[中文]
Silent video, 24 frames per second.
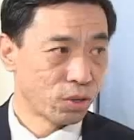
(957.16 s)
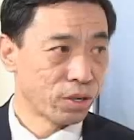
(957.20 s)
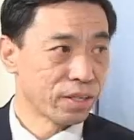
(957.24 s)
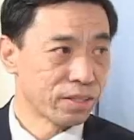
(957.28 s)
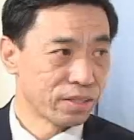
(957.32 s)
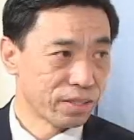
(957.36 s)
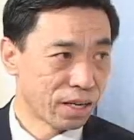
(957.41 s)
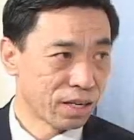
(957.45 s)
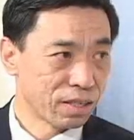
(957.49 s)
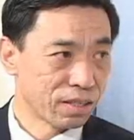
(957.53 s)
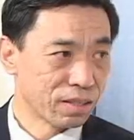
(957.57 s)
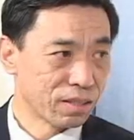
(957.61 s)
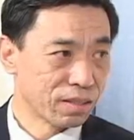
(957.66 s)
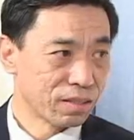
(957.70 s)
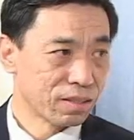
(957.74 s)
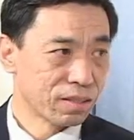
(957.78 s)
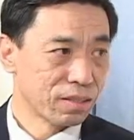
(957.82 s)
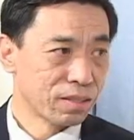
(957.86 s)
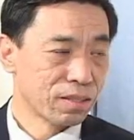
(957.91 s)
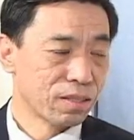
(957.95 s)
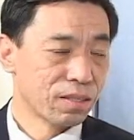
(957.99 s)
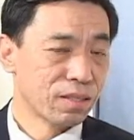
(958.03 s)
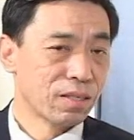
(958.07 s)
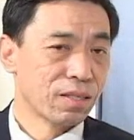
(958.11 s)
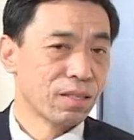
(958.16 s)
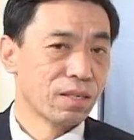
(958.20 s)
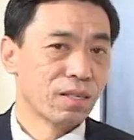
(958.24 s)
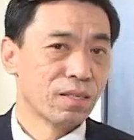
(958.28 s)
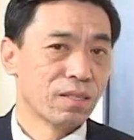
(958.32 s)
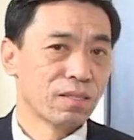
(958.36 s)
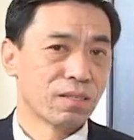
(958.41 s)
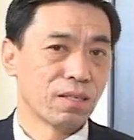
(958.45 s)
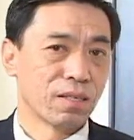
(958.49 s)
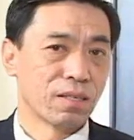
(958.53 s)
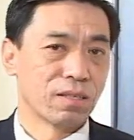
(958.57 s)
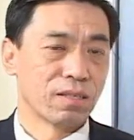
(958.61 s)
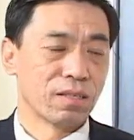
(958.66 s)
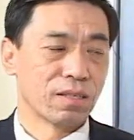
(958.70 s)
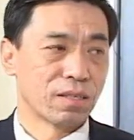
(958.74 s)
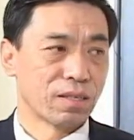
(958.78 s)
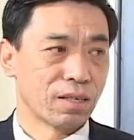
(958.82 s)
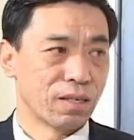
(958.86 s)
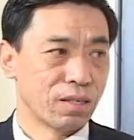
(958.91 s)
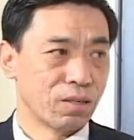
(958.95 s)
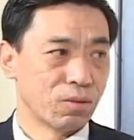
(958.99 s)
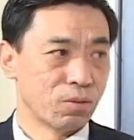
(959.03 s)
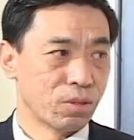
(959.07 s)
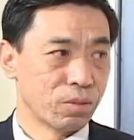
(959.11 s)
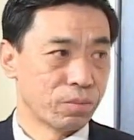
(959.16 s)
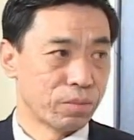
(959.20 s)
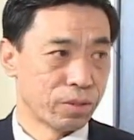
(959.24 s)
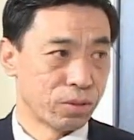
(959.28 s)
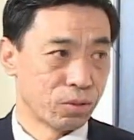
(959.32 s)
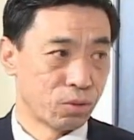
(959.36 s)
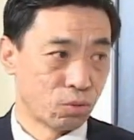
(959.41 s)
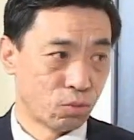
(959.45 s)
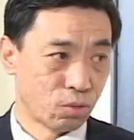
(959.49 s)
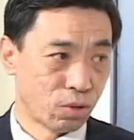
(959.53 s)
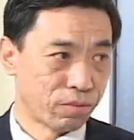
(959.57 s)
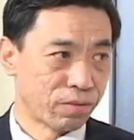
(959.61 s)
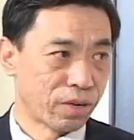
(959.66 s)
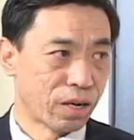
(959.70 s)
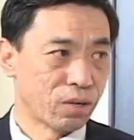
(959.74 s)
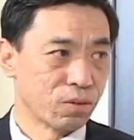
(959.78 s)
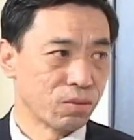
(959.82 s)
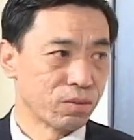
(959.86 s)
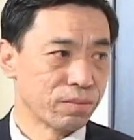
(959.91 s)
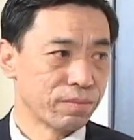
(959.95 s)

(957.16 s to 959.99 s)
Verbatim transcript: 学员家里，这个人给了我一本《转法